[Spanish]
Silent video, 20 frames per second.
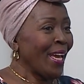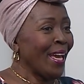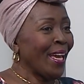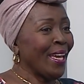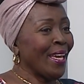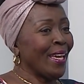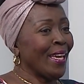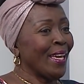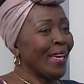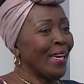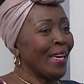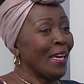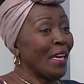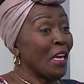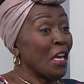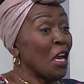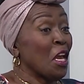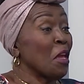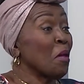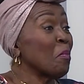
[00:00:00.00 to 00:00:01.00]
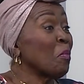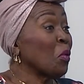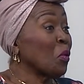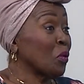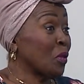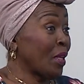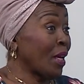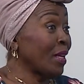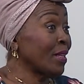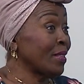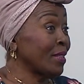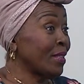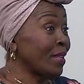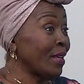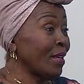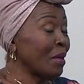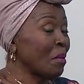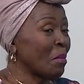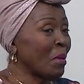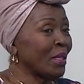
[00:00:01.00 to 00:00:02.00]
Y, es
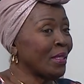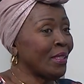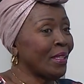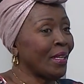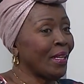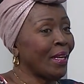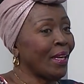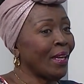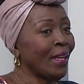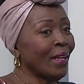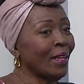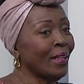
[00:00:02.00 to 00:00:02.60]
importante mantener